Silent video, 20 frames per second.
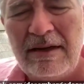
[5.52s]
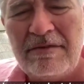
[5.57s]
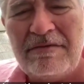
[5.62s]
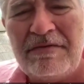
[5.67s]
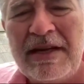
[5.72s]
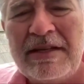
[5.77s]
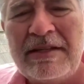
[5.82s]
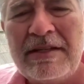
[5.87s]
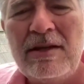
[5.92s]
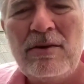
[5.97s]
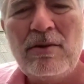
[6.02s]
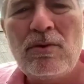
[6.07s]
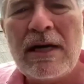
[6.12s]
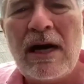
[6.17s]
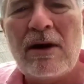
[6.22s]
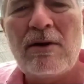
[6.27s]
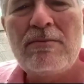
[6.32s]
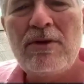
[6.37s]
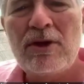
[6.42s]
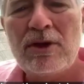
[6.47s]
refletindo
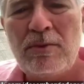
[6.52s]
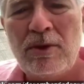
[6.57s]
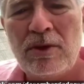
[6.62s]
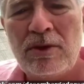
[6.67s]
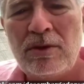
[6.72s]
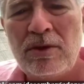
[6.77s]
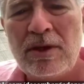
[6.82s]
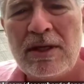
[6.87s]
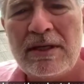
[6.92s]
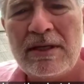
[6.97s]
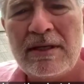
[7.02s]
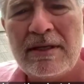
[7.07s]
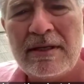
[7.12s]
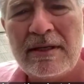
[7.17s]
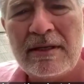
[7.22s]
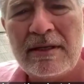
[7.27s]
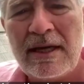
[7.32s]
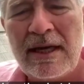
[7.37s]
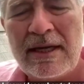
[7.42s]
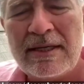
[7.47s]
cá com meus botões,
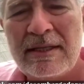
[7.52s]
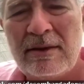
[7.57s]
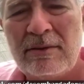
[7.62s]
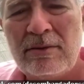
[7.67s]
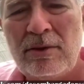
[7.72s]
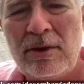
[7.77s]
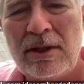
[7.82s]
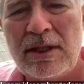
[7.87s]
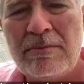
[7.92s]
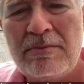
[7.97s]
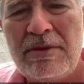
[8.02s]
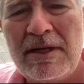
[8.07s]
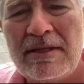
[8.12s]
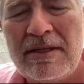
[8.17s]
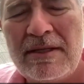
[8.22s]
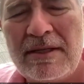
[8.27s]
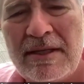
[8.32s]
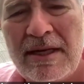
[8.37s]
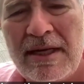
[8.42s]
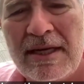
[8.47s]
a essa altura da minha
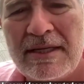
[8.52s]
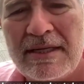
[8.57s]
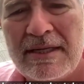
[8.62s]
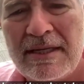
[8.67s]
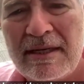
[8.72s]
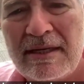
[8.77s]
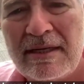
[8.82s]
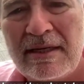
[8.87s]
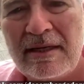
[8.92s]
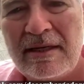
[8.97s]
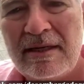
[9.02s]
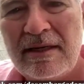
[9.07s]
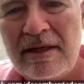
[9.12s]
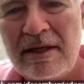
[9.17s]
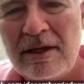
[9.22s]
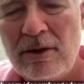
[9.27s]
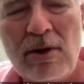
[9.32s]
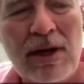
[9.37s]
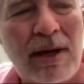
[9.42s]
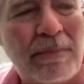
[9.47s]
existência.
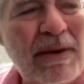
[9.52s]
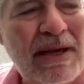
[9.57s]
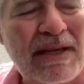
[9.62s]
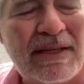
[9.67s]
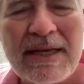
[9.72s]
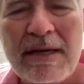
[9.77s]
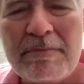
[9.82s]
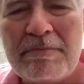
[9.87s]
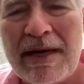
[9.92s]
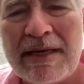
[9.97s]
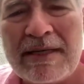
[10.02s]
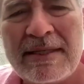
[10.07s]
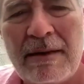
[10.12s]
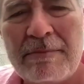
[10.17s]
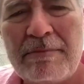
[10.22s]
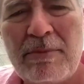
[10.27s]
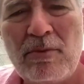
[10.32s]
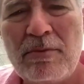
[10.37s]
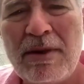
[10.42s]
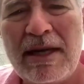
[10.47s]
Eu nunca pensei passar
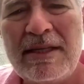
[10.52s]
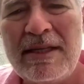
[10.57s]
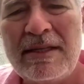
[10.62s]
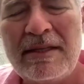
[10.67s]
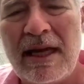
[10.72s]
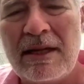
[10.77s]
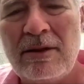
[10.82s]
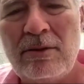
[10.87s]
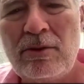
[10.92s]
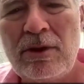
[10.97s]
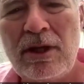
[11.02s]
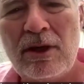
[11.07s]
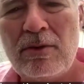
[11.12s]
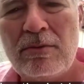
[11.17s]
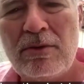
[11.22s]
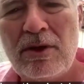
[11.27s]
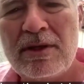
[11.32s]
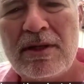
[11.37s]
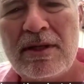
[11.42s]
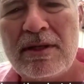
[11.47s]
por uma ditadura
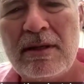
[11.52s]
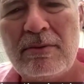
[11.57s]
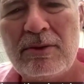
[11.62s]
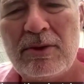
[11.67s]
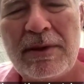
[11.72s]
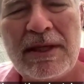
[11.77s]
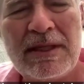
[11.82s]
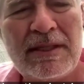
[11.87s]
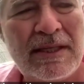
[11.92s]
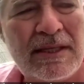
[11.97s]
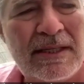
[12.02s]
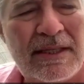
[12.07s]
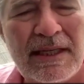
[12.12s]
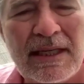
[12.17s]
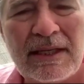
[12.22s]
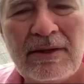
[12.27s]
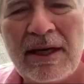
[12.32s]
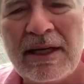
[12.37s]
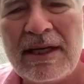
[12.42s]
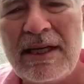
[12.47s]
como nós estamos
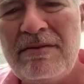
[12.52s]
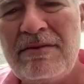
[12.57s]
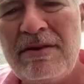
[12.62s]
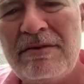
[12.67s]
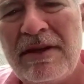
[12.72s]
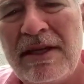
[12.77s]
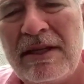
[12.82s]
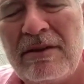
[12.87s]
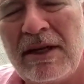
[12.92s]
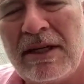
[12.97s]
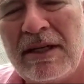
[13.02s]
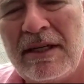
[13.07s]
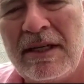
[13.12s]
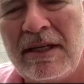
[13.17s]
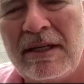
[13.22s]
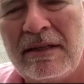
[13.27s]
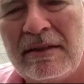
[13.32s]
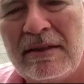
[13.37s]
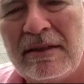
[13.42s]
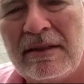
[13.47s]
presenciando aqui, vivendo aqui.
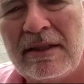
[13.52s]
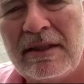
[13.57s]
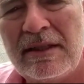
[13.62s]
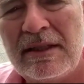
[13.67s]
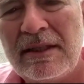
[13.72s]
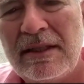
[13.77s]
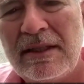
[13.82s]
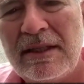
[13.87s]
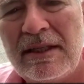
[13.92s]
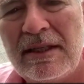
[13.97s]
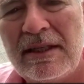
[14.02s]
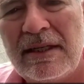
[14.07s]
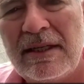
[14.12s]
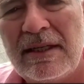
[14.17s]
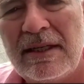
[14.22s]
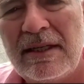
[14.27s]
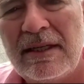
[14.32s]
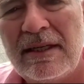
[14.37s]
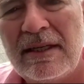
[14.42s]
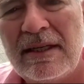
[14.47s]

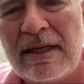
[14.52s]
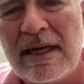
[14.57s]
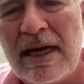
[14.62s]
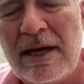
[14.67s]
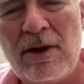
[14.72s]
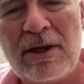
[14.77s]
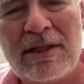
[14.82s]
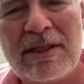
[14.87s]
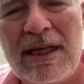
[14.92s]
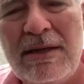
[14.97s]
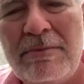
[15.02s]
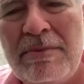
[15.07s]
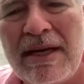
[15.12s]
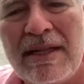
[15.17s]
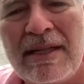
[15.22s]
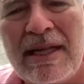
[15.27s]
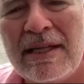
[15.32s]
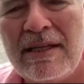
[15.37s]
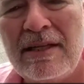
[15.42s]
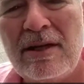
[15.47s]
A nossa
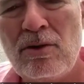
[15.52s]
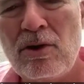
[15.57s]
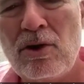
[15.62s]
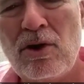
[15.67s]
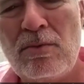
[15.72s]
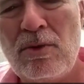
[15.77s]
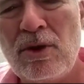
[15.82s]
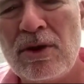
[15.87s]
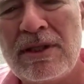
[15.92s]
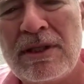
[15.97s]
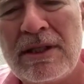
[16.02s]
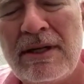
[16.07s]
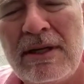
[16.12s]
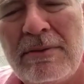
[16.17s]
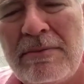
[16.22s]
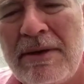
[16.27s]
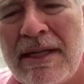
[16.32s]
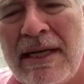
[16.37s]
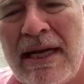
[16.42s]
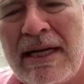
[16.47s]
liberdade de locomoção,
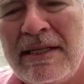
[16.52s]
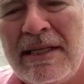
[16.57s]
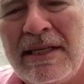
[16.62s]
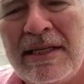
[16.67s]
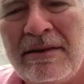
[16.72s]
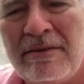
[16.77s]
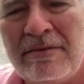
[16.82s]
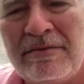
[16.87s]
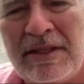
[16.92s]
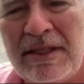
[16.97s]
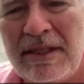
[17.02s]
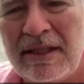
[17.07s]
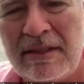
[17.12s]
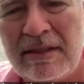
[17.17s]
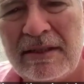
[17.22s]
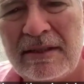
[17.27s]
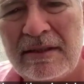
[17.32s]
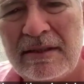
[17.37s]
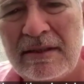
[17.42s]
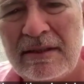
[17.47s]
liberdade de ir e vir,
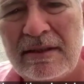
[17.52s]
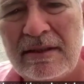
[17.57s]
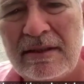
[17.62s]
